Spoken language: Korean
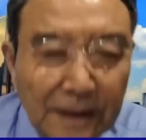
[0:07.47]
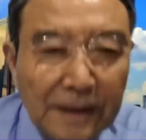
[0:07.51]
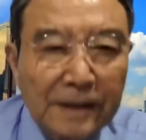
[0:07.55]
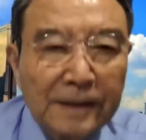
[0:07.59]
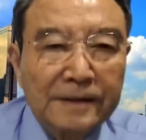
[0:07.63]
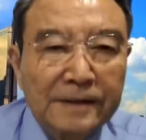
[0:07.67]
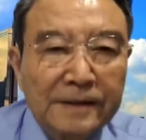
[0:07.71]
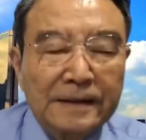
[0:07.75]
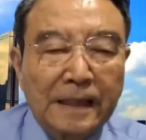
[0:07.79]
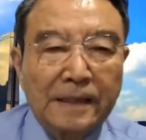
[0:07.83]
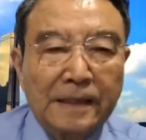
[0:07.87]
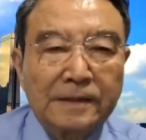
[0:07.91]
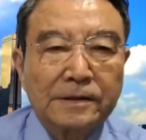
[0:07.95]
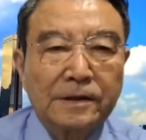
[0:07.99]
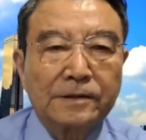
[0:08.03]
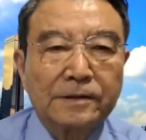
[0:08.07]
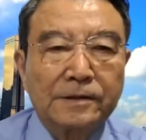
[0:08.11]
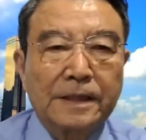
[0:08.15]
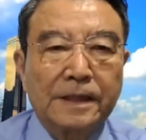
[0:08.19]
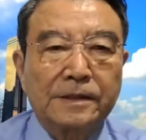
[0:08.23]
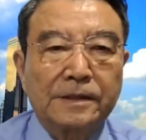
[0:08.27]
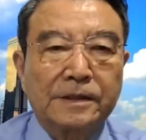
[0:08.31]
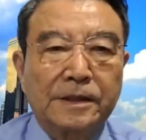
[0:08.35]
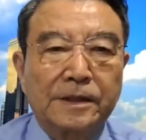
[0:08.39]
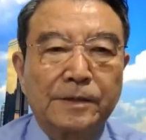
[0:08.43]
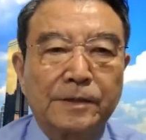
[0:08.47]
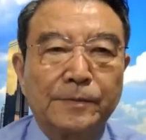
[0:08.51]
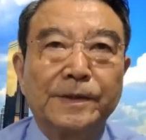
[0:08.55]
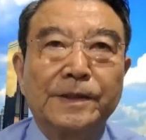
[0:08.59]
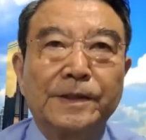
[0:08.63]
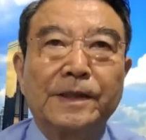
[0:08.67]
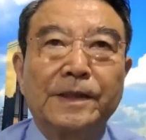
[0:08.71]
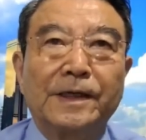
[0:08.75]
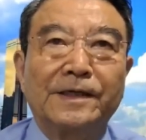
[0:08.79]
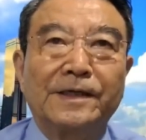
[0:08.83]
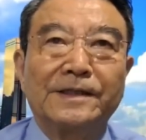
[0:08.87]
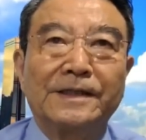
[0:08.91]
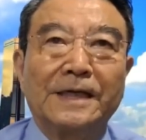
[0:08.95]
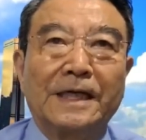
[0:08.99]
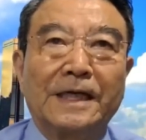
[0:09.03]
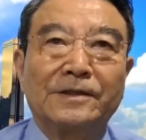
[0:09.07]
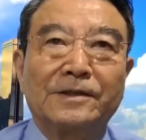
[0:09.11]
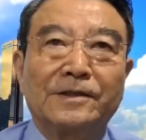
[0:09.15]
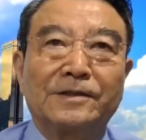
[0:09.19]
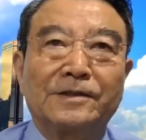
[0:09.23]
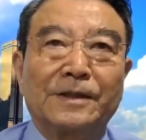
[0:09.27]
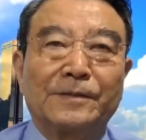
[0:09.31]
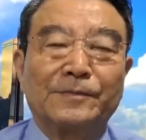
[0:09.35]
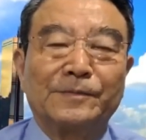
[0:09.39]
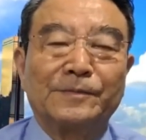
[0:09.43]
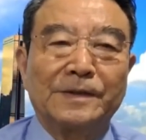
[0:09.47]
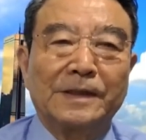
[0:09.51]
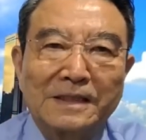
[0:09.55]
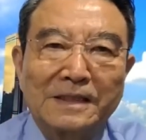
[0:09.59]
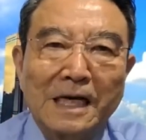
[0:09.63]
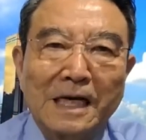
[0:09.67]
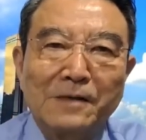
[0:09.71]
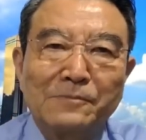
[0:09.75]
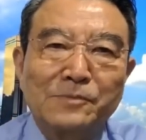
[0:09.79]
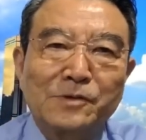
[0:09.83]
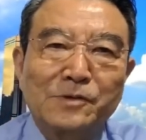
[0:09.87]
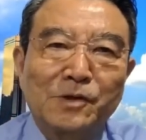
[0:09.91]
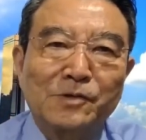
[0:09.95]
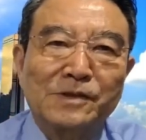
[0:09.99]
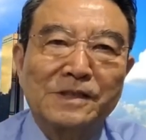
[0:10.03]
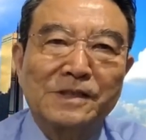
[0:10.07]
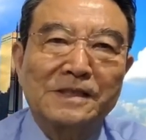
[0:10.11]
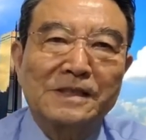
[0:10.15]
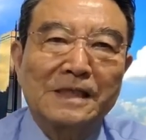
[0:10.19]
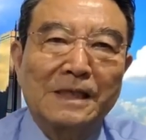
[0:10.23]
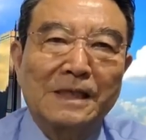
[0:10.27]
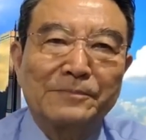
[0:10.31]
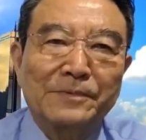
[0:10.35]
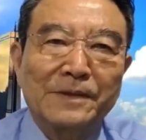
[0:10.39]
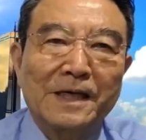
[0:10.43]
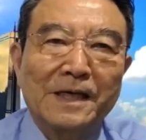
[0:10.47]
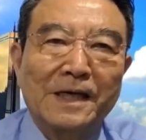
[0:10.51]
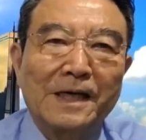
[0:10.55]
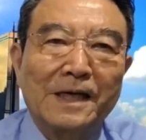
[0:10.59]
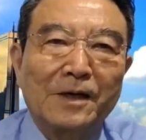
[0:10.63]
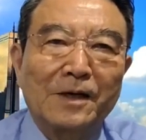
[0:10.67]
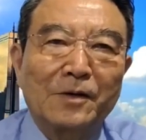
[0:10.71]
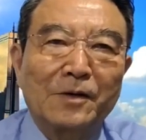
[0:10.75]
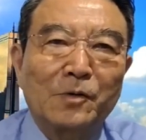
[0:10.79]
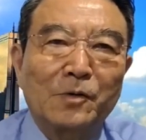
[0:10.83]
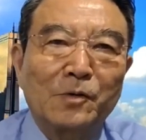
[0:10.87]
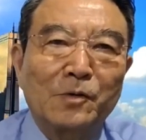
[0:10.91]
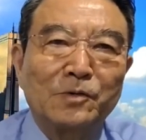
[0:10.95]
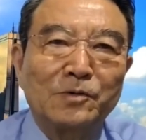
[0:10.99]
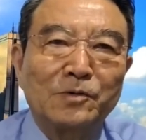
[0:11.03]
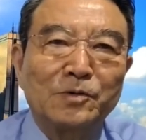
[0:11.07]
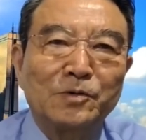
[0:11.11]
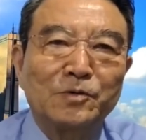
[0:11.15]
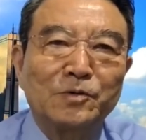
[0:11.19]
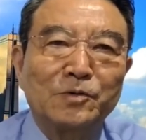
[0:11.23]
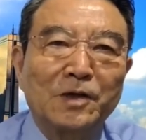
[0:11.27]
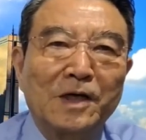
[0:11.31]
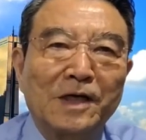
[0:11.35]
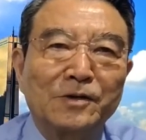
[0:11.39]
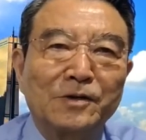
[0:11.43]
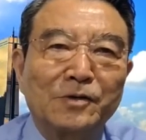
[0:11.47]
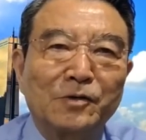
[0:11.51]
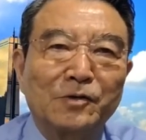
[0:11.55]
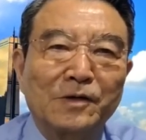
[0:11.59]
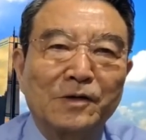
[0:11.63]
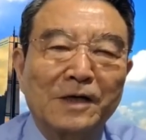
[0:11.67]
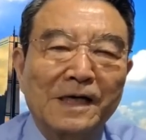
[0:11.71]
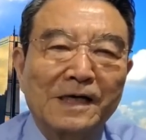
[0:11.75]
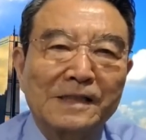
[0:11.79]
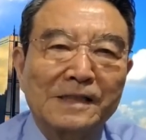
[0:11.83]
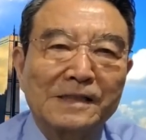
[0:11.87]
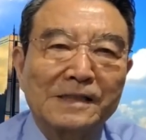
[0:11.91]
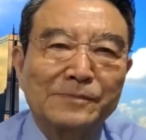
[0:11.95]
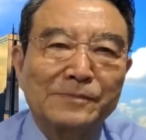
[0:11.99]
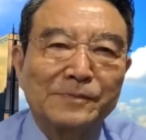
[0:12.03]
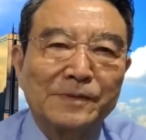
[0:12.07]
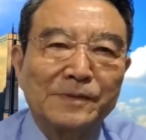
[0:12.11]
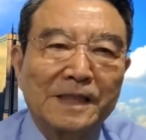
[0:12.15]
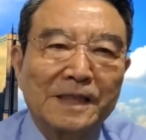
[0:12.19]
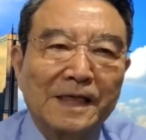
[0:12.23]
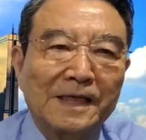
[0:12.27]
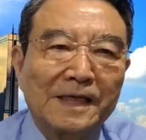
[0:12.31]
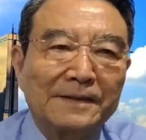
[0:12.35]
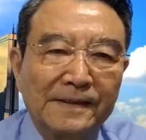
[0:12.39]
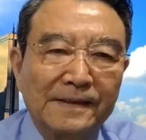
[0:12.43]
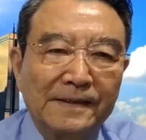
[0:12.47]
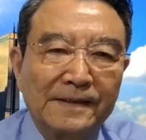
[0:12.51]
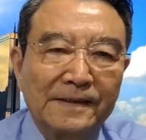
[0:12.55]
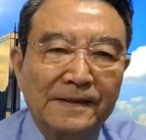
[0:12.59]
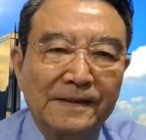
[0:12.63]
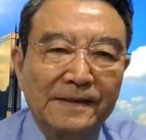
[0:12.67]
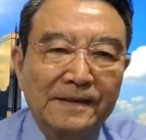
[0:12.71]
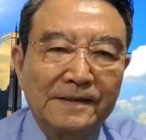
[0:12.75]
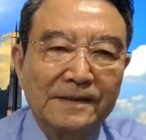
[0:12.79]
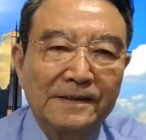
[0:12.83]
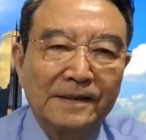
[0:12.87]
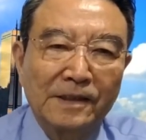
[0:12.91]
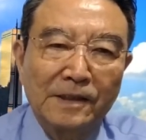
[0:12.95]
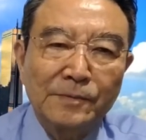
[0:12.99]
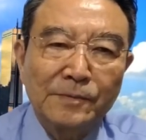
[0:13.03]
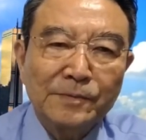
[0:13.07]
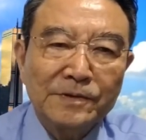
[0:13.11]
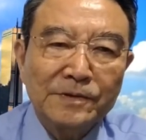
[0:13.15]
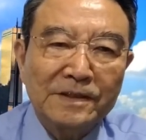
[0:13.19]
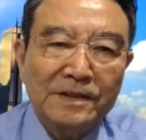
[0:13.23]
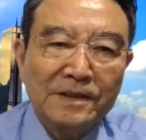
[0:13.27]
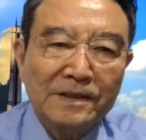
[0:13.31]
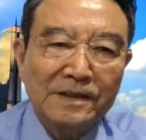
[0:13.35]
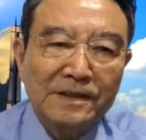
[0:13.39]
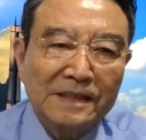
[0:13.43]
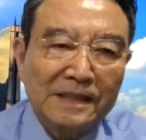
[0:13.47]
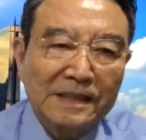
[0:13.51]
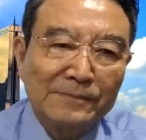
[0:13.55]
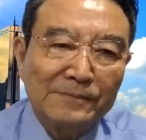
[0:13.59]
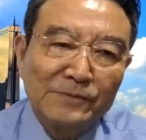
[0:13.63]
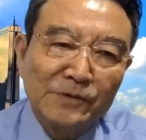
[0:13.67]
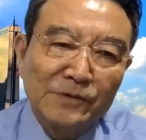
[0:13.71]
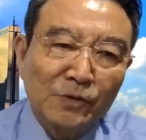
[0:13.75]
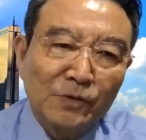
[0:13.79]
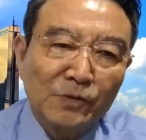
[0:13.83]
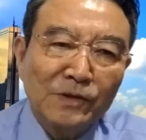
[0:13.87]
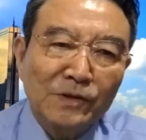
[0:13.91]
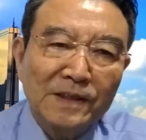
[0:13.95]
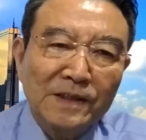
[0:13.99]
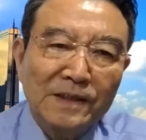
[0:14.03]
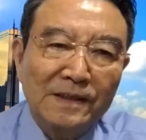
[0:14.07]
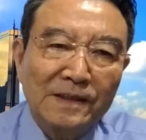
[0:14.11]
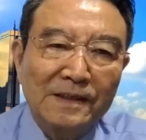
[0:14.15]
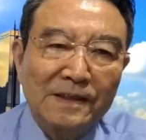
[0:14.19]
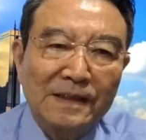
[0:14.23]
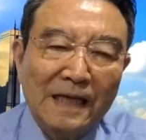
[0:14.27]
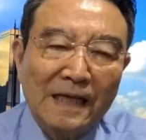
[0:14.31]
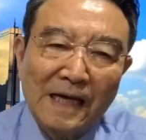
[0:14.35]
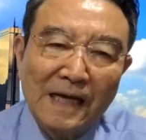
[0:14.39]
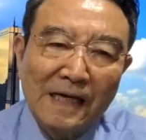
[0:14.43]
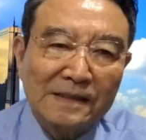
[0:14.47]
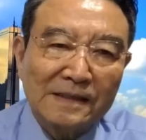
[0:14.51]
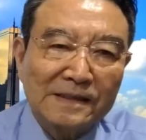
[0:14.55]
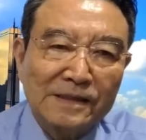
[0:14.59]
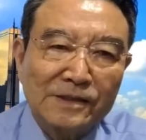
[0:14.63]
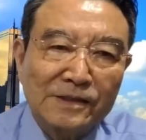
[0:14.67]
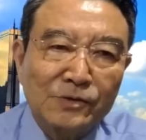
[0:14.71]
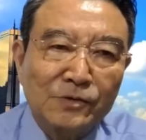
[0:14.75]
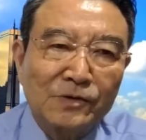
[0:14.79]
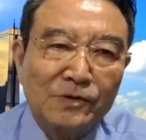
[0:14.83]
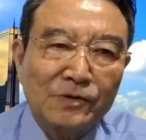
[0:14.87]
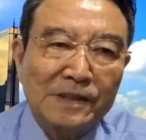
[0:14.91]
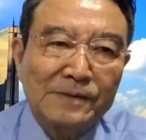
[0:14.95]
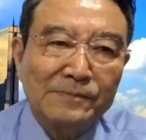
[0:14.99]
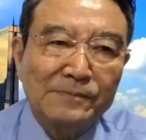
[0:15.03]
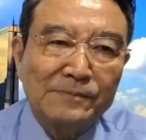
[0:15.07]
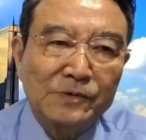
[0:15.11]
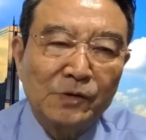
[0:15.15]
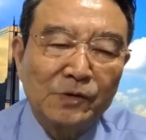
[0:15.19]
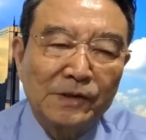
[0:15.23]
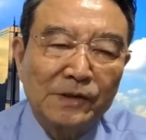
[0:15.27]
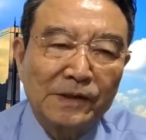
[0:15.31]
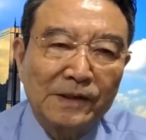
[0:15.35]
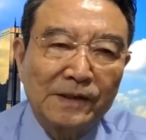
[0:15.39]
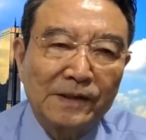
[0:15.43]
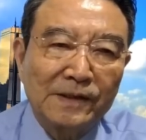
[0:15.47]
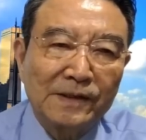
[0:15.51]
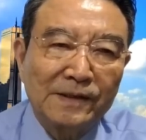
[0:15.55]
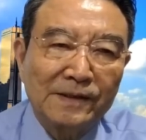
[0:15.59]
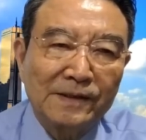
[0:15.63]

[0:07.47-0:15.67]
양영태 TV의 양영태입니다. 다음 소식을 함께 공유하도록 하겠습니다. 여러분 그 김종인 아시죠? 김종인.